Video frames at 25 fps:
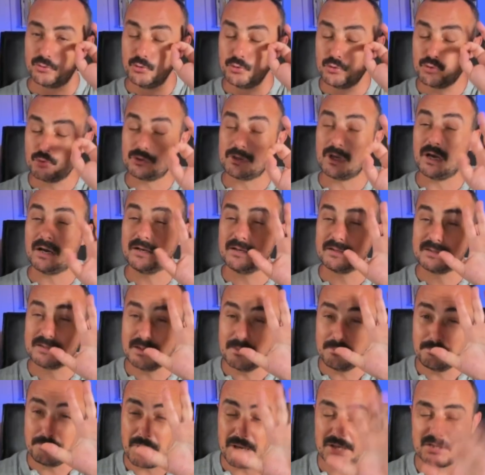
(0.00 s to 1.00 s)
3
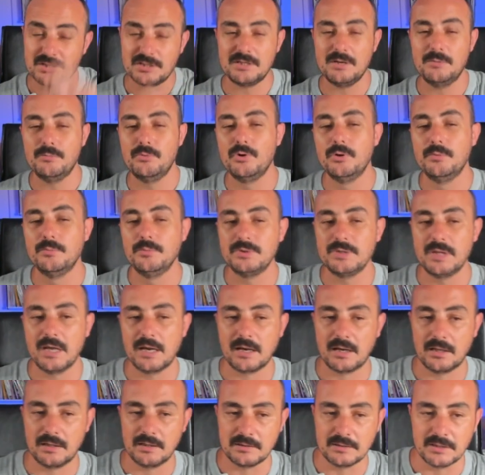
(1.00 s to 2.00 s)
tanesinin 5 ile bölümünden
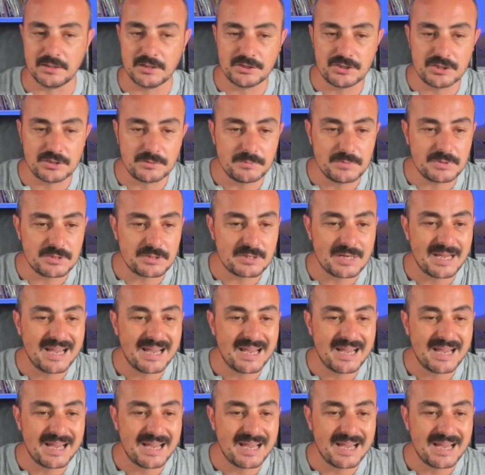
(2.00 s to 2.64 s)
kalanlar eşitmiş.